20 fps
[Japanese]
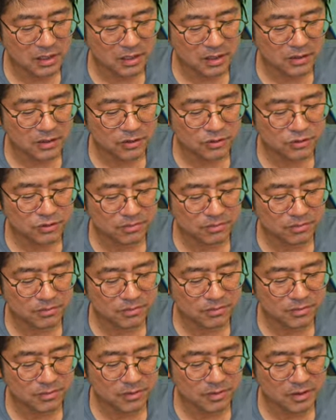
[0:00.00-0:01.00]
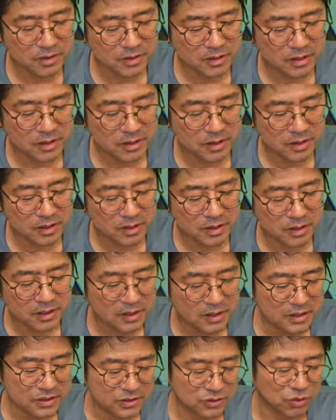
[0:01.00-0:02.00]
いしょ
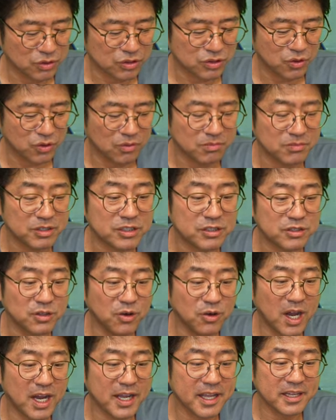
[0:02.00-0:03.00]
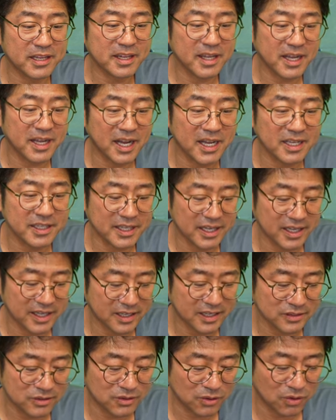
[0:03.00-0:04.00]
少しこう密度を上げて書いてあげ
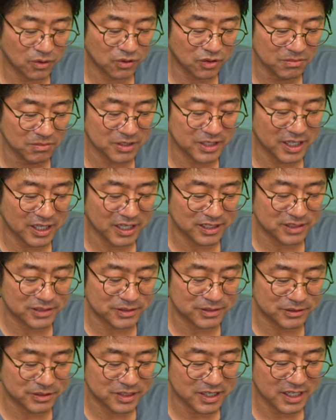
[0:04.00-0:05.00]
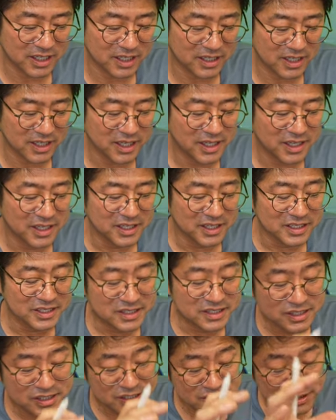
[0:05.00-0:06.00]
るところみたいなの作ってあげて
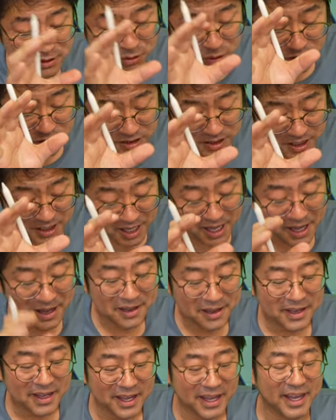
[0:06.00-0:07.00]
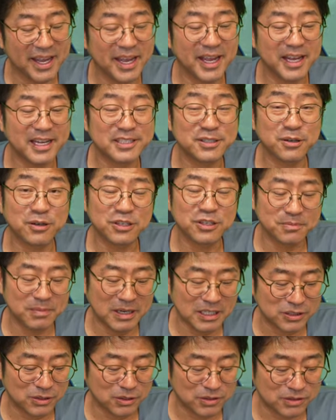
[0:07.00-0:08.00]
少しだけ、えー、そういう場
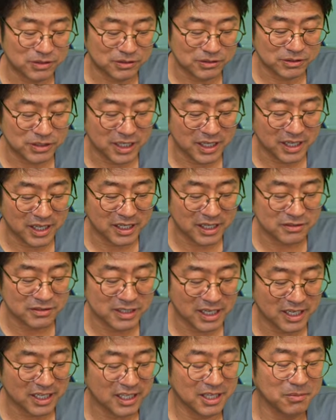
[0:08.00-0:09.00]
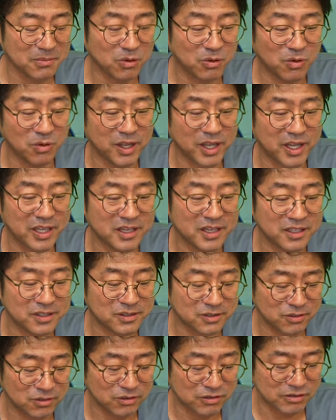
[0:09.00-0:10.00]
所を作ってあげるだけでもこう絵ってす
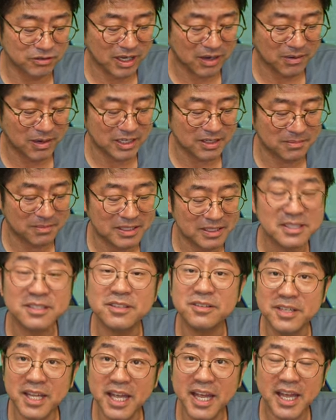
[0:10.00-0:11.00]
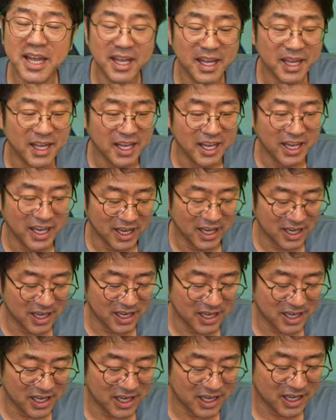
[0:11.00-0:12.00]
ごく変わりますよね。
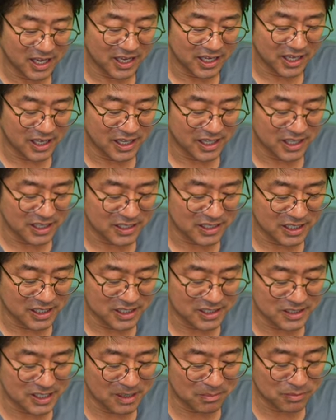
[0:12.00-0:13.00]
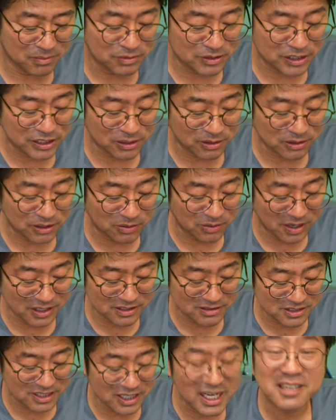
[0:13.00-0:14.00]
えー、全部拭き取って終わるん
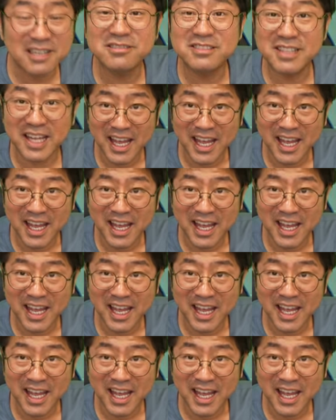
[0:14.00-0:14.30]
じゃなくて、